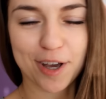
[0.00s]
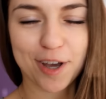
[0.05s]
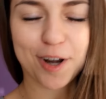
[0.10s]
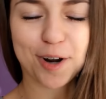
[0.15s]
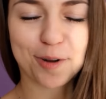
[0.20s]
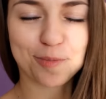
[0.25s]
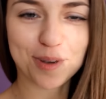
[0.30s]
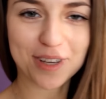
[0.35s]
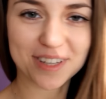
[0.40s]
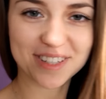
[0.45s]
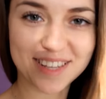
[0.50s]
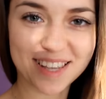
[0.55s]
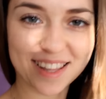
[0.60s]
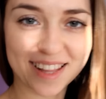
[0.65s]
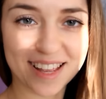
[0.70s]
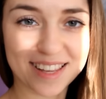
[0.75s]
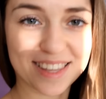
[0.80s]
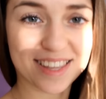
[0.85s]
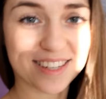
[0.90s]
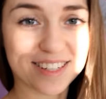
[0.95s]
jak robię
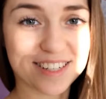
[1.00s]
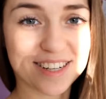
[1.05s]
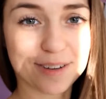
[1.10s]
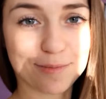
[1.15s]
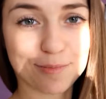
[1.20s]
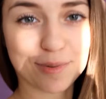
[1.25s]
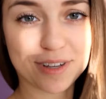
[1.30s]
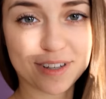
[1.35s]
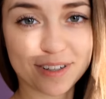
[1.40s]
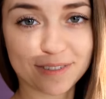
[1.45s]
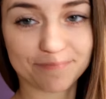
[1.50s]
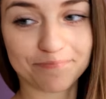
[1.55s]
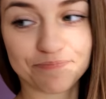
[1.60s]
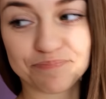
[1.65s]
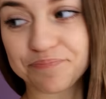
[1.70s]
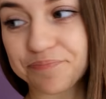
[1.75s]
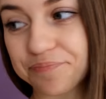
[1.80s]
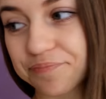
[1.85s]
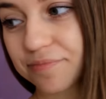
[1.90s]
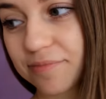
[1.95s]
śniadanie, żeby,
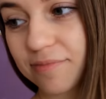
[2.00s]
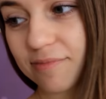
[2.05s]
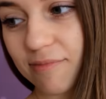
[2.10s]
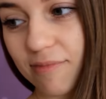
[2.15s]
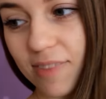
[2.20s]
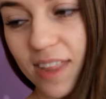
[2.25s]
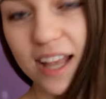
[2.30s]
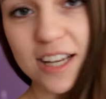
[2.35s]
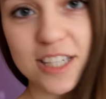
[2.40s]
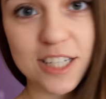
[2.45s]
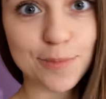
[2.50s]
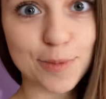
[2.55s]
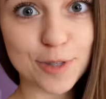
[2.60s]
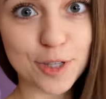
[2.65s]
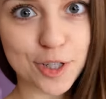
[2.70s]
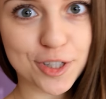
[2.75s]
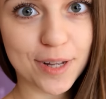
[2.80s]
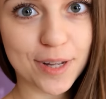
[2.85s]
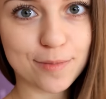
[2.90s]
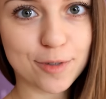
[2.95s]
żeby
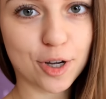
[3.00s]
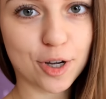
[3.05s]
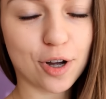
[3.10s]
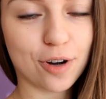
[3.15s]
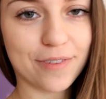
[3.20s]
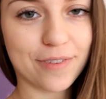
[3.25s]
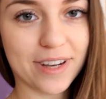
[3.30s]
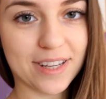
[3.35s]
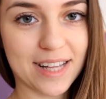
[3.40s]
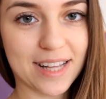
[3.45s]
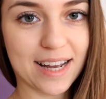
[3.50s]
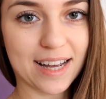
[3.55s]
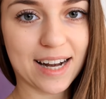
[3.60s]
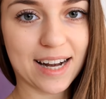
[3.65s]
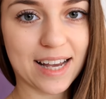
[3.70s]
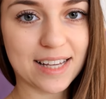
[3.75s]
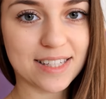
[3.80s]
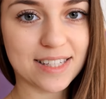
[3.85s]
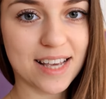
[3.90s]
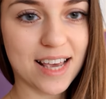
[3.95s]
coś tam cokolwiek
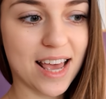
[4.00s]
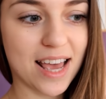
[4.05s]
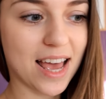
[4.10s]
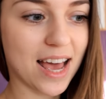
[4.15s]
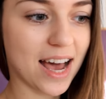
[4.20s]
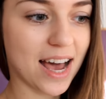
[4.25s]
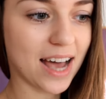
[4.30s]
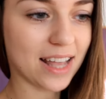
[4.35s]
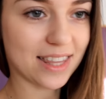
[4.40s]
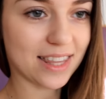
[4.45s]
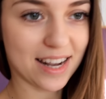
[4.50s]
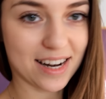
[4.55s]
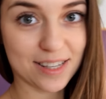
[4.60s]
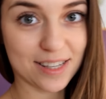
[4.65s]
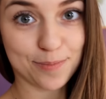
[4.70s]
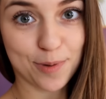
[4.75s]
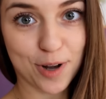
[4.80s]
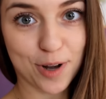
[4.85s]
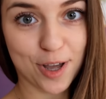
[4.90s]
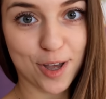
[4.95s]
nagrać. A
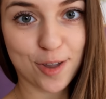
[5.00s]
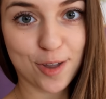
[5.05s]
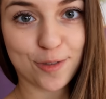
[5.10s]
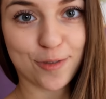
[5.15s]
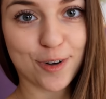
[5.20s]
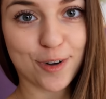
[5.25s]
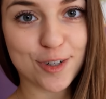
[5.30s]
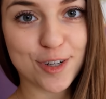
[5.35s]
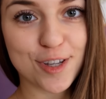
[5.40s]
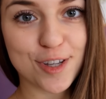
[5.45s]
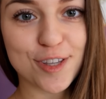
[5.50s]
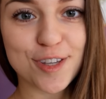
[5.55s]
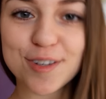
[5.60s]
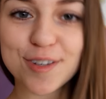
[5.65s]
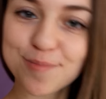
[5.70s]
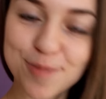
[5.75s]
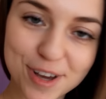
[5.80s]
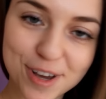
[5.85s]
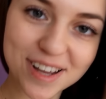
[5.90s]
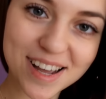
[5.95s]
teraz pora otworzyć
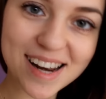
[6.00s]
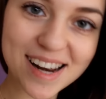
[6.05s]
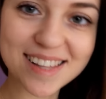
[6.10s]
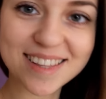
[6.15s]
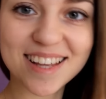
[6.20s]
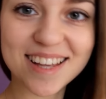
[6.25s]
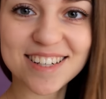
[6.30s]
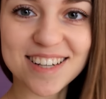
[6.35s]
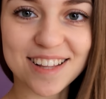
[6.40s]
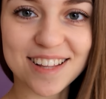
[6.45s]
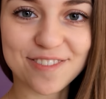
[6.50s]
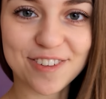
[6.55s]
moje kalendarze